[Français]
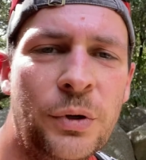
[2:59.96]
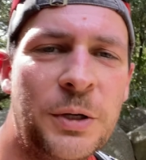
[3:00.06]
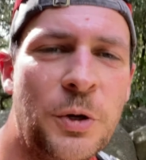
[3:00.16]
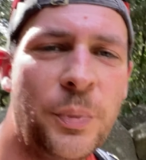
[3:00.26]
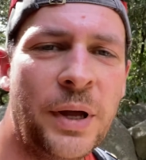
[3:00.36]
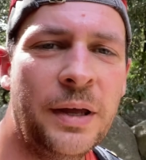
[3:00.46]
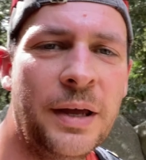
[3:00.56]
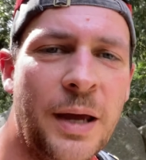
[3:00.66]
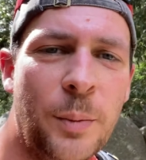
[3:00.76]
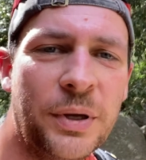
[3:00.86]
les copains,
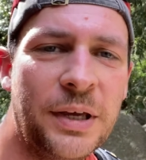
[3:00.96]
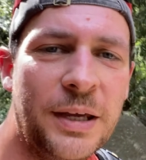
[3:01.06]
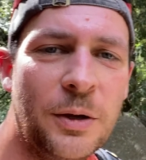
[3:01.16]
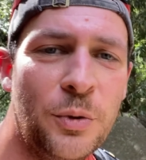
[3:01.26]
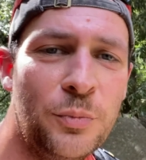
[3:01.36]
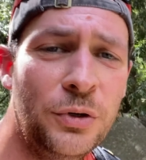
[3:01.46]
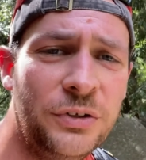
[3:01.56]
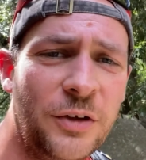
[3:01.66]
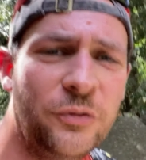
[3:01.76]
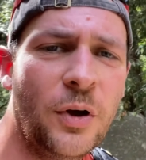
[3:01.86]
après euh, moult
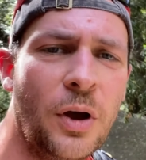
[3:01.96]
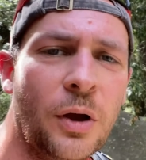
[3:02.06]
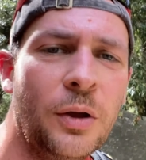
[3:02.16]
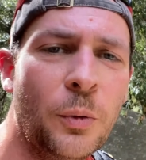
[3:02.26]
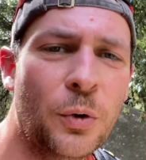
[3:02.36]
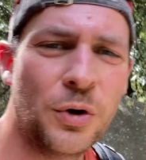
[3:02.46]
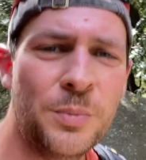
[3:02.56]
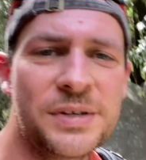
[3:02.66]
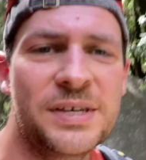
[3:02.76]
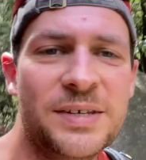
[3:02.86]
efforts, on
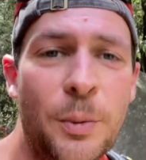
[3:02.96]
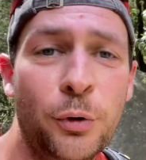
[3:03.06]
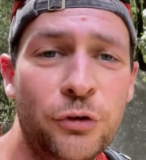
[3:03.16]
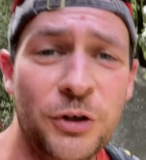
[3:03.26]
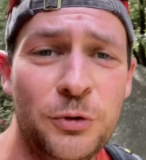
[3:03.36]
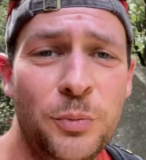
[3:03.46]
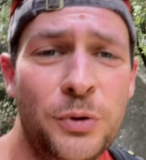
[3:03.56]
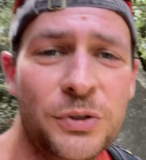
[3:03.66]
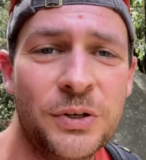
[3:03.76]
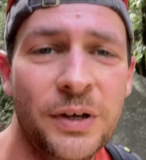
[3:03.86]
commence à s'approcher du but.